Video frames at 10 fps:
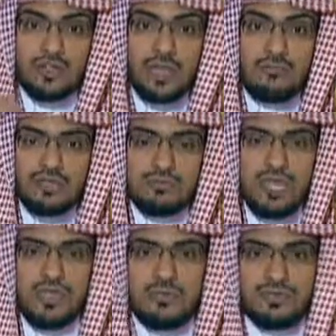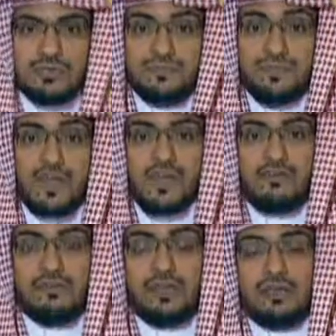الشمس من اللمس
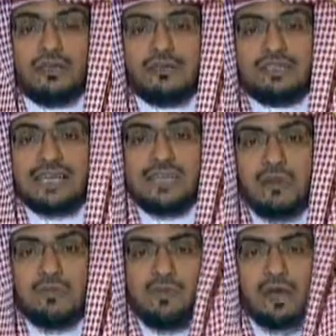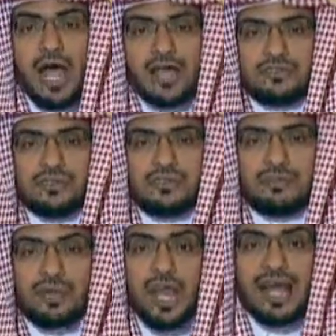فمن جزم ببراءته
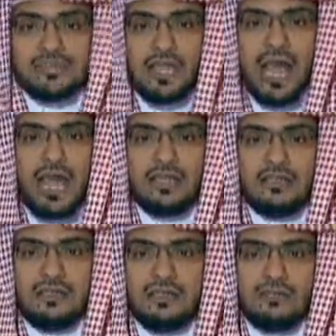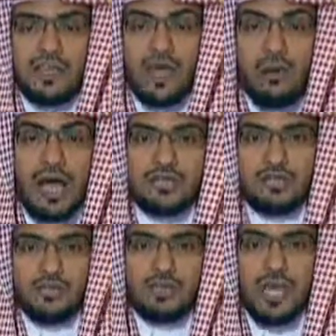ببراءة حاله في أحوال
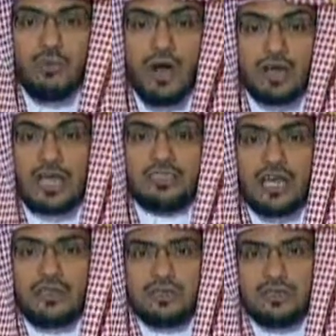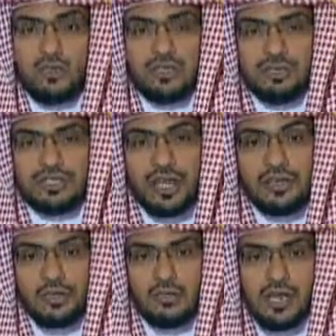الدنيا وأراد أن يثبت
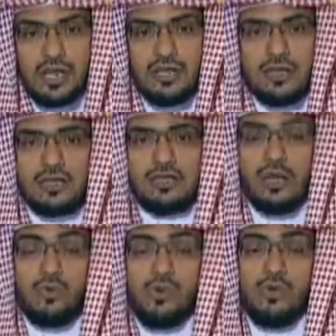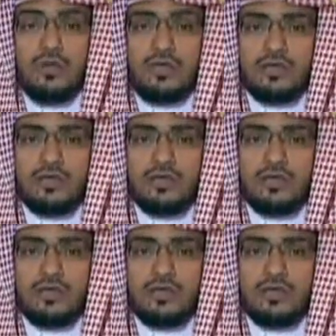أنه بريء يقول